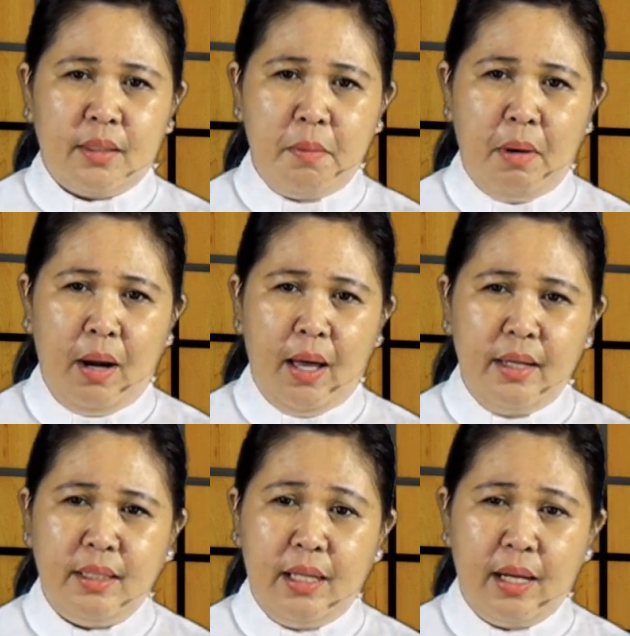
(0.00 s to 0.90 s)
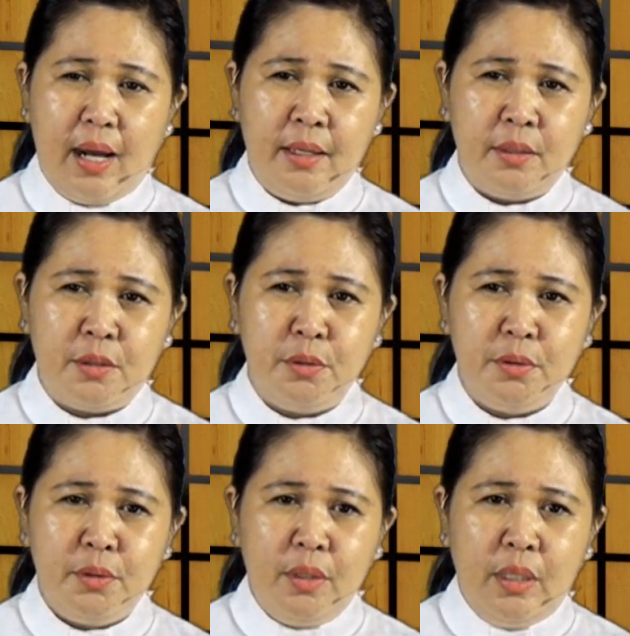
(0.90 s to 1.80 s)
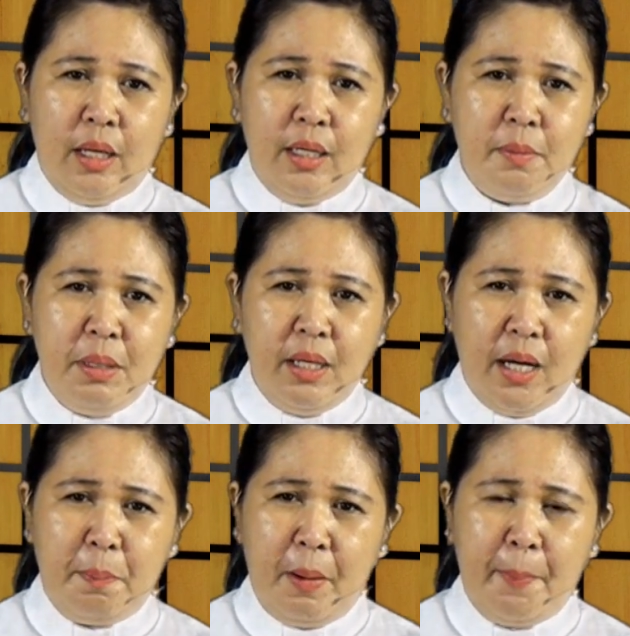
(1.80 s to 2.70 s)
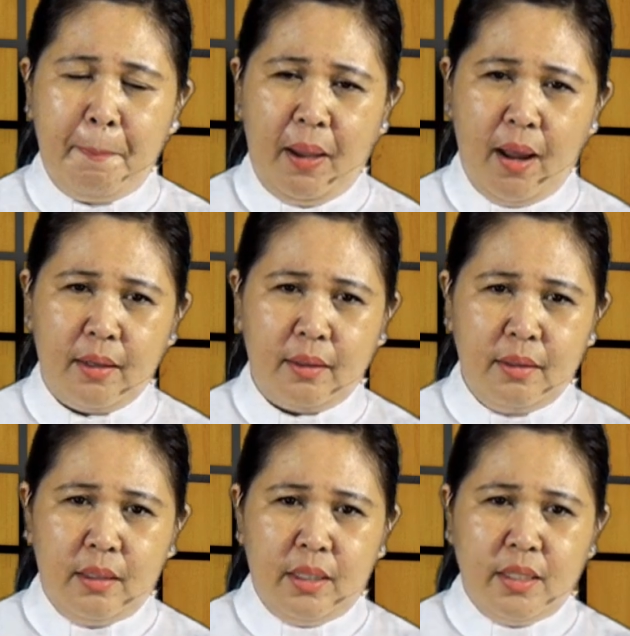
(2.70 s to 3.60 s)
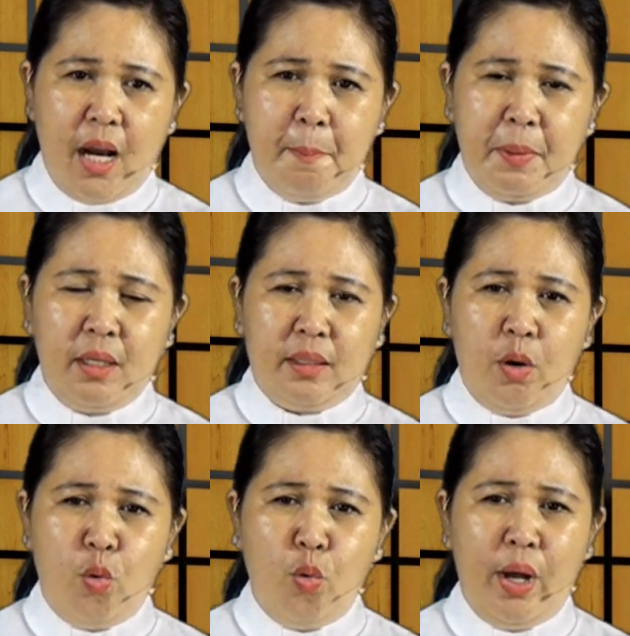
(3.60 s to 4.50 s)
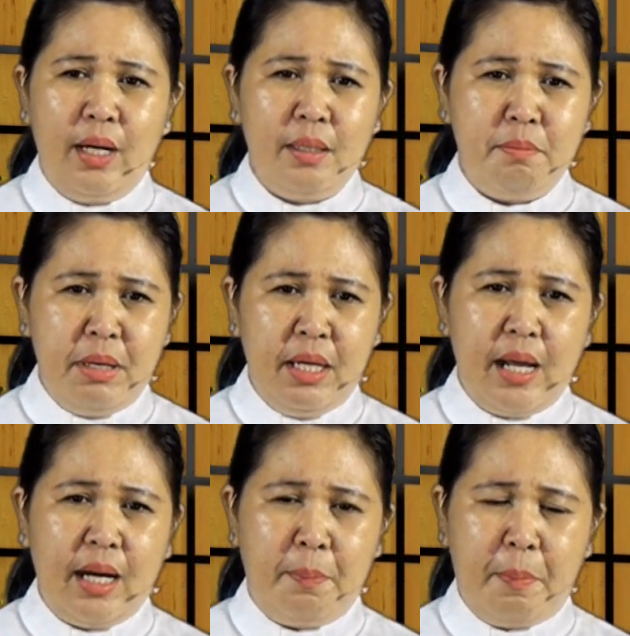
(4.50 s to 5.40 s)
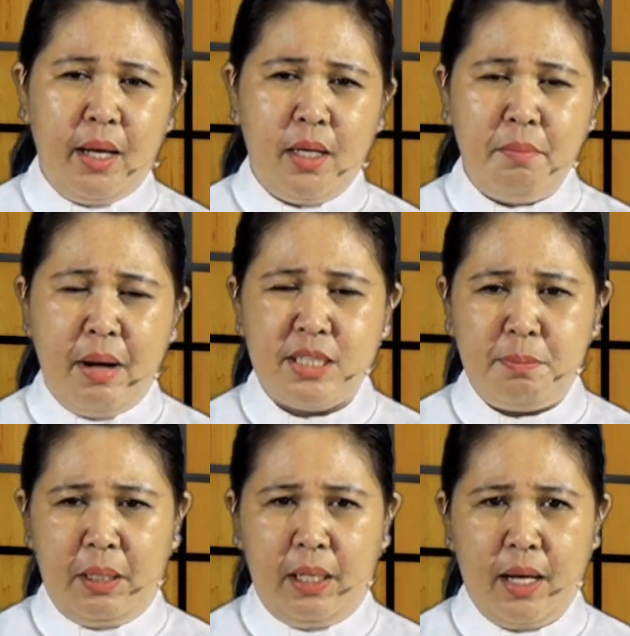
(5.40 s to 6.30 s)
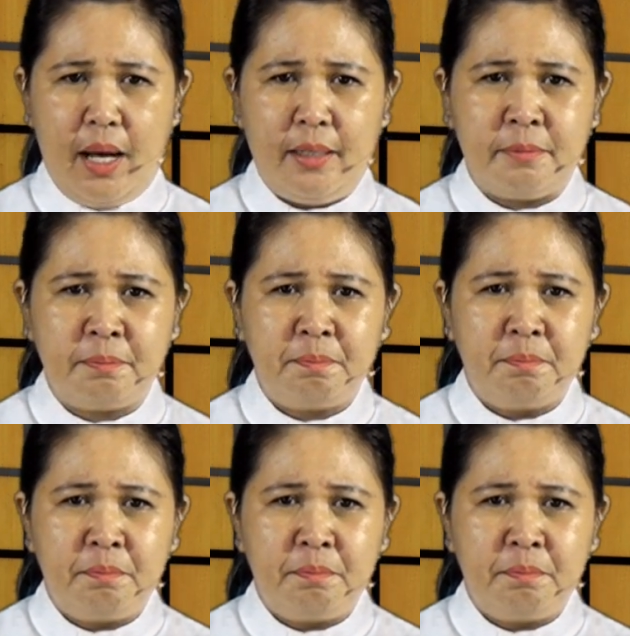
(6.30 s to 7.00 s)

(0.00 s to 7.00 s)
Terimalah didikanku lebih daripada perak dan pengetahuan lebih daripada emas pilihan